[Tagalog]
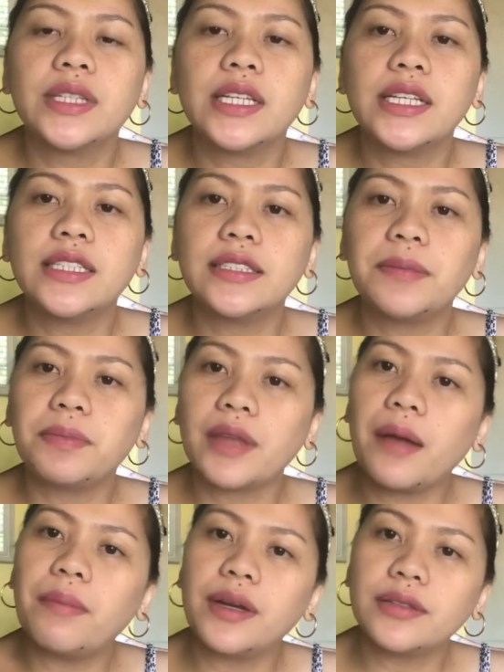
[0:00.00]
isip
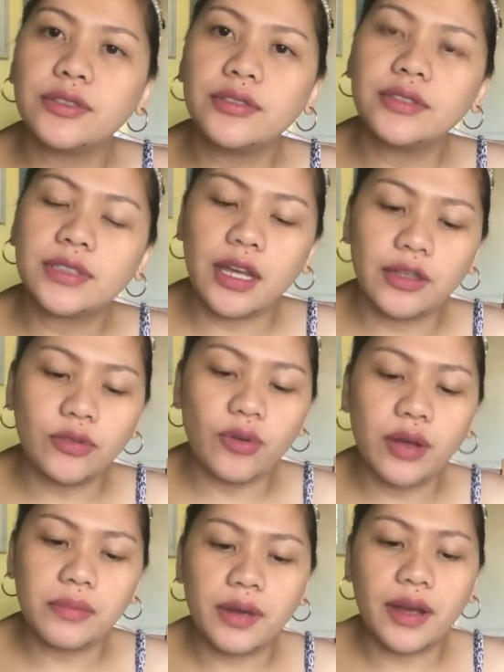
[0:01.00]
tabang no sa ato
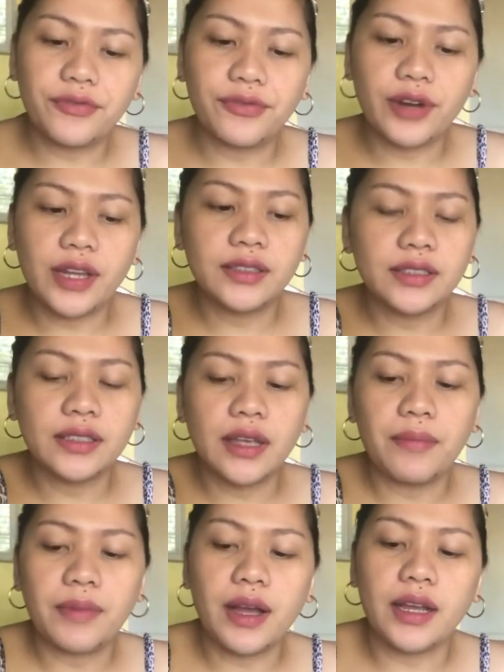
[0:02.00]
ang mga friends
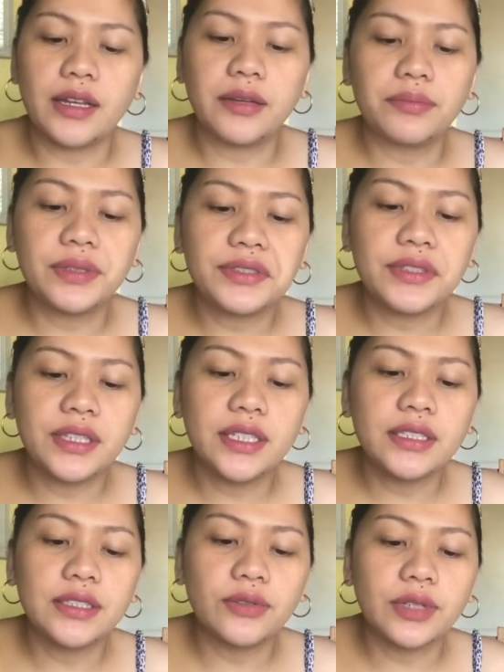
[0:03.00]
nga mga
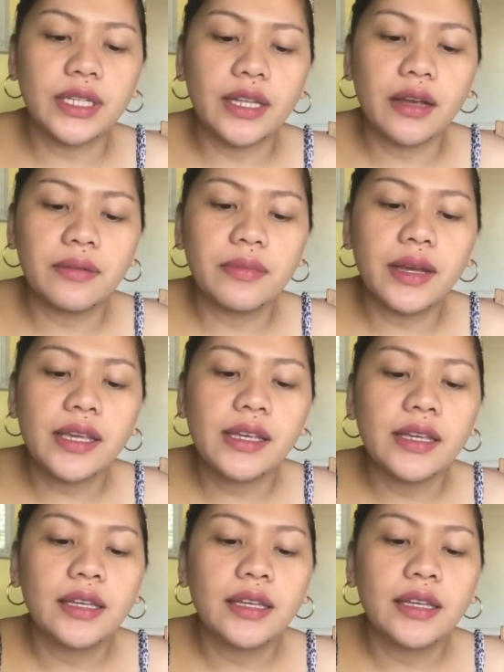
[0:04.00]
nagbusiness o ginagmay